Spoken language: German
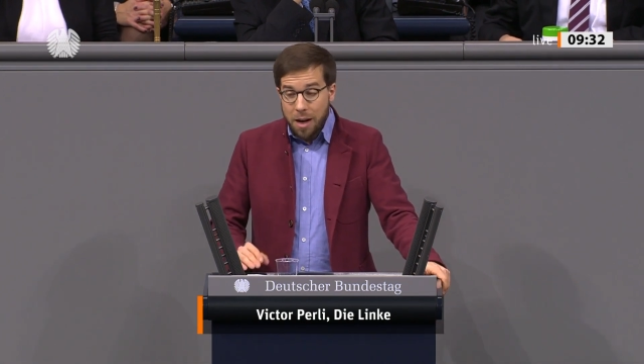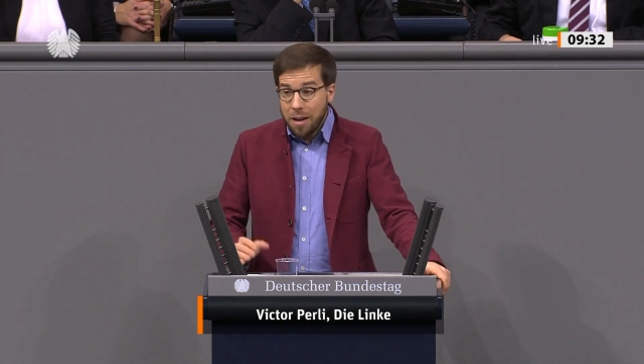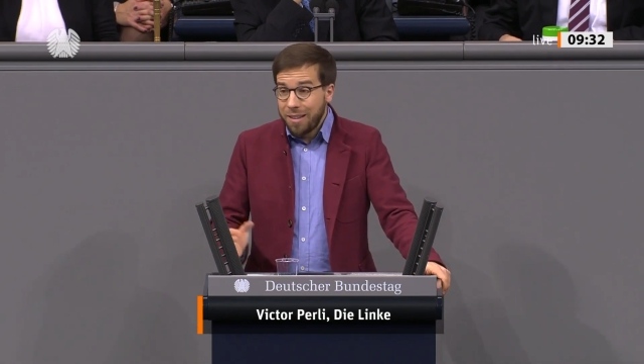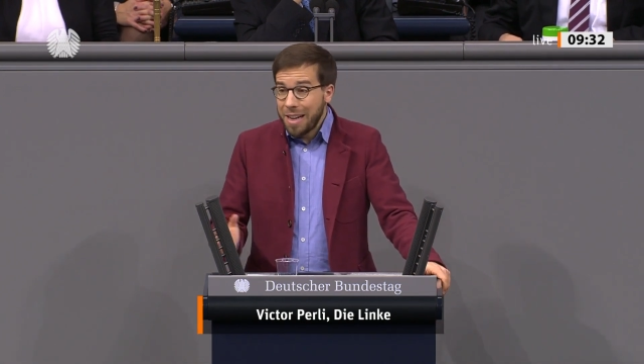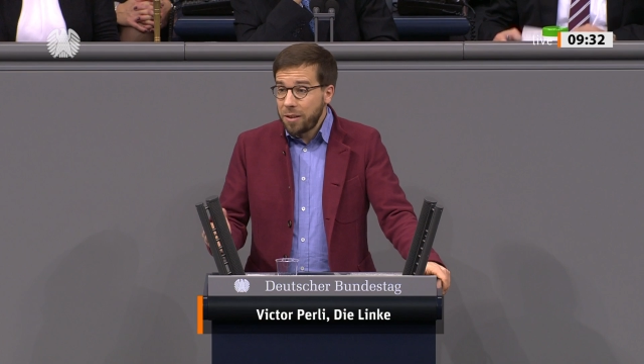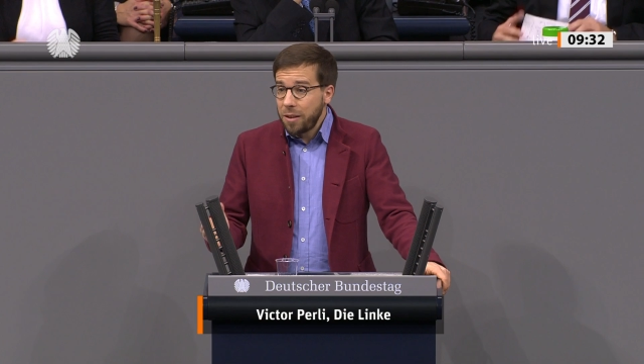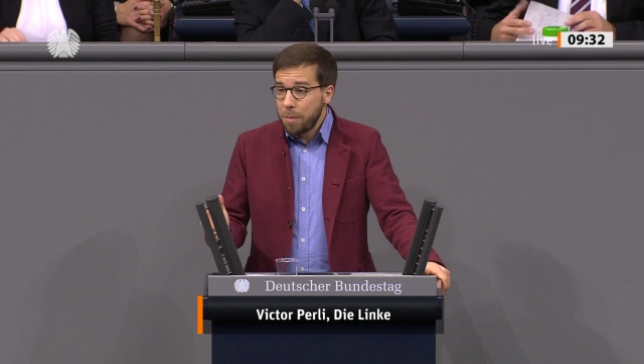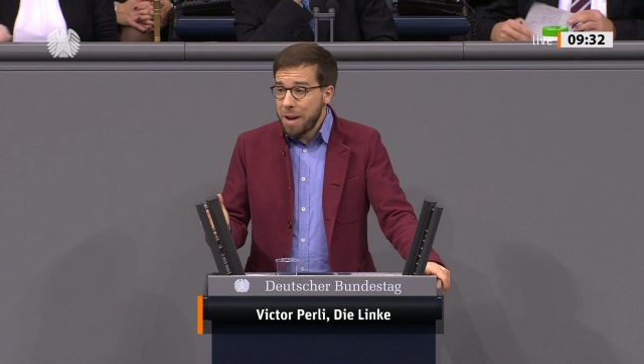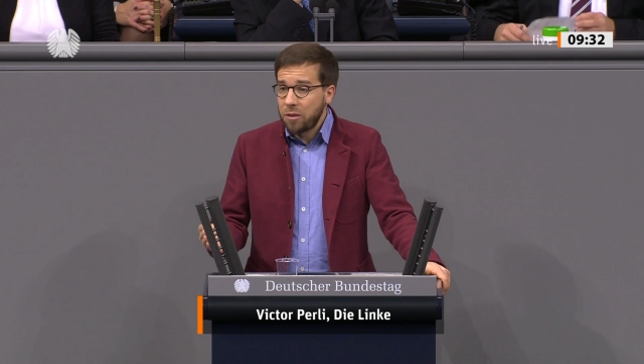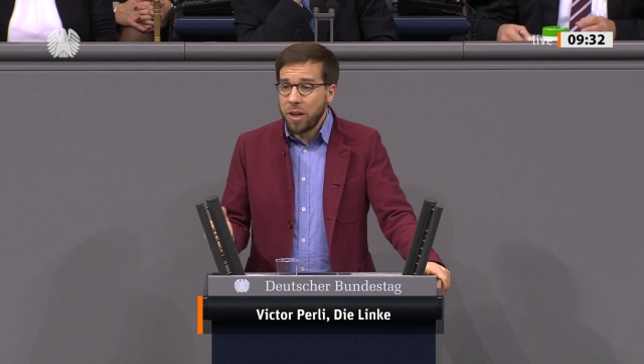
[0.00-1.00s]
Seit
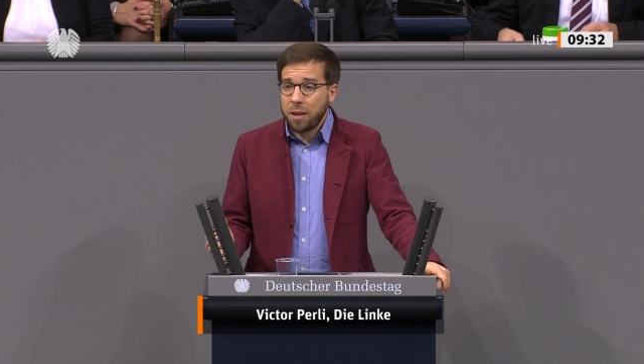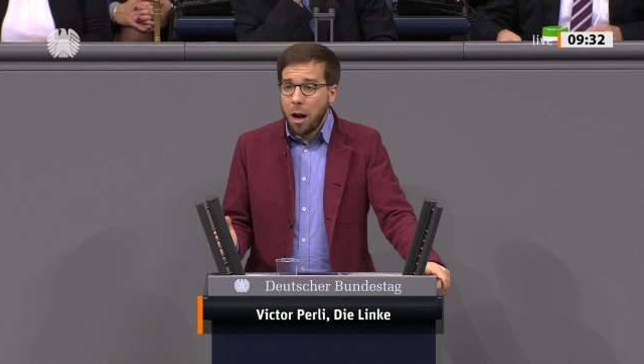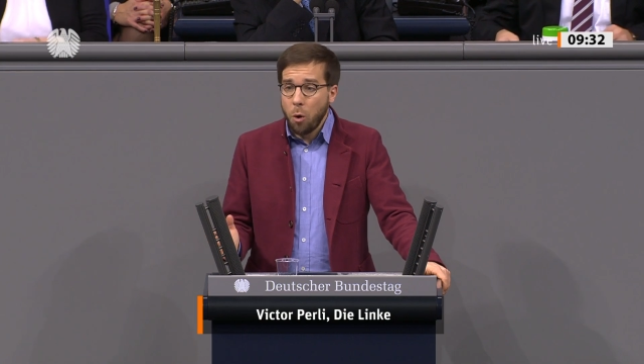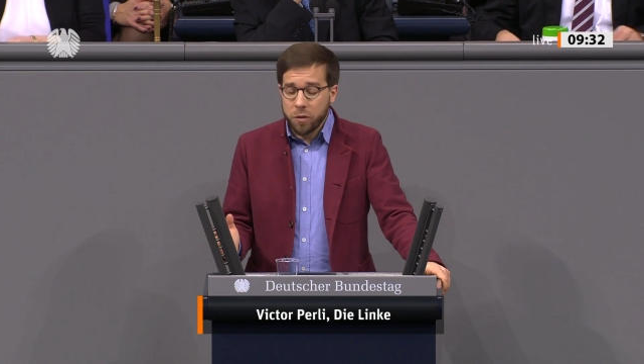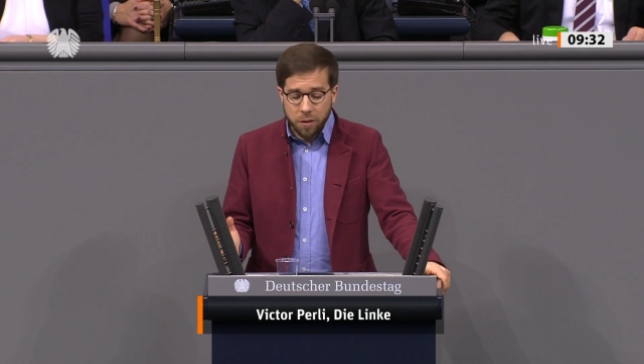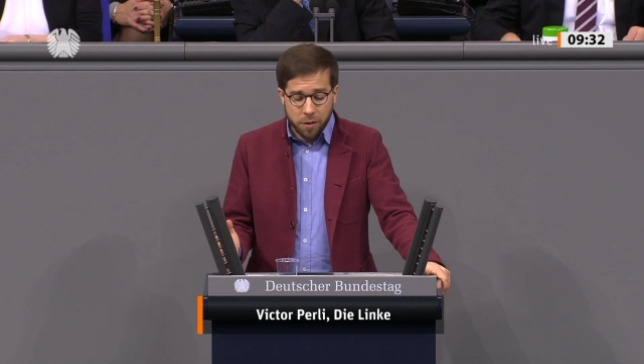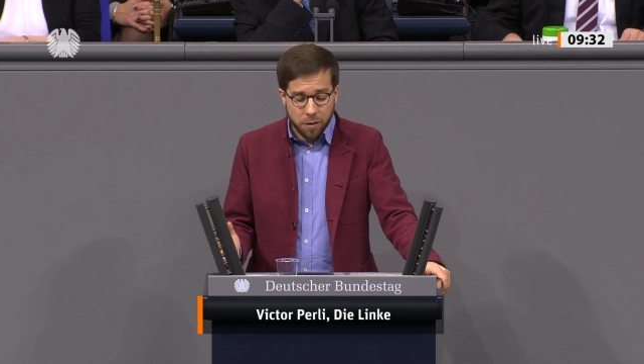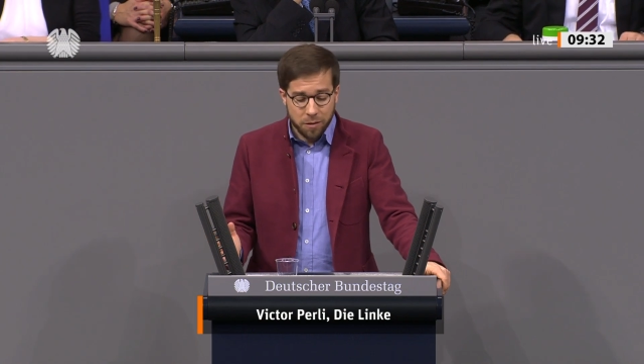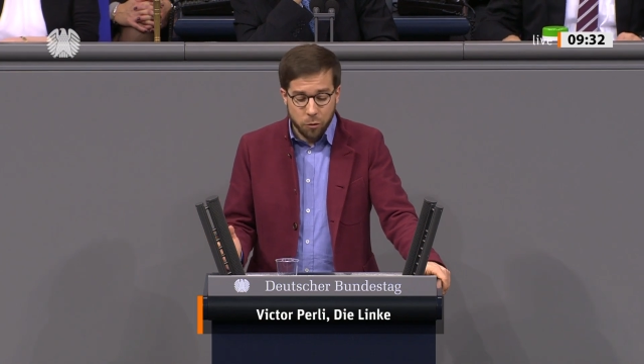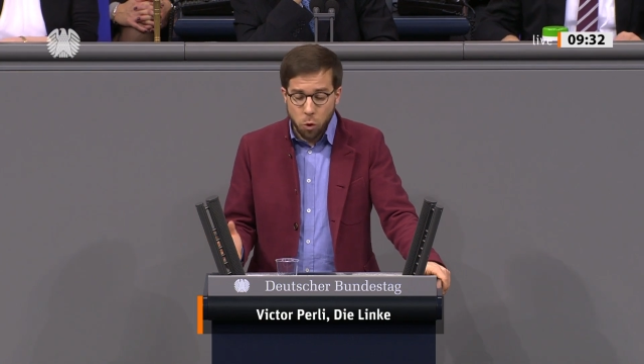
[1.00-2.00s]
dem Jahr 2000
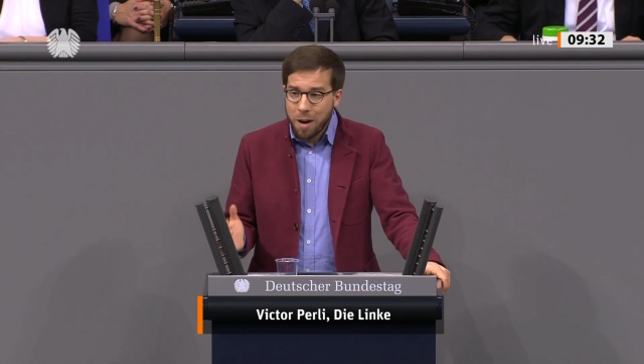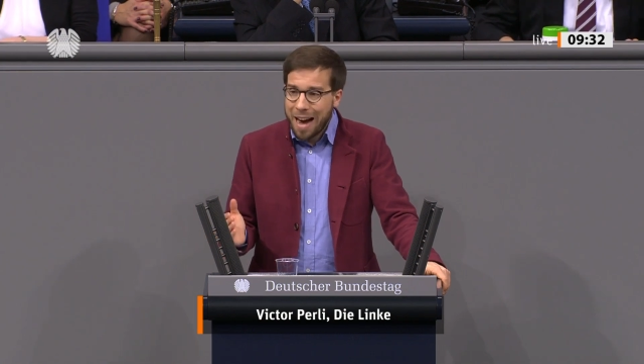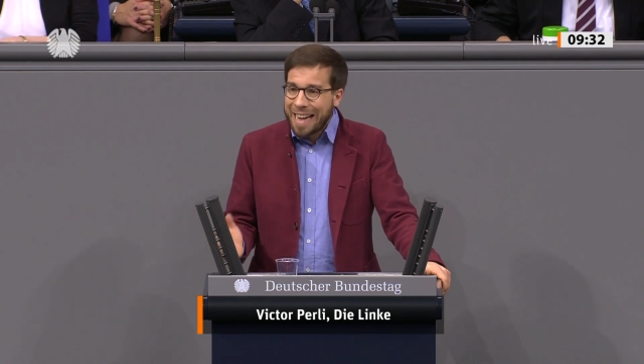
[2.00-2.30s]
sind über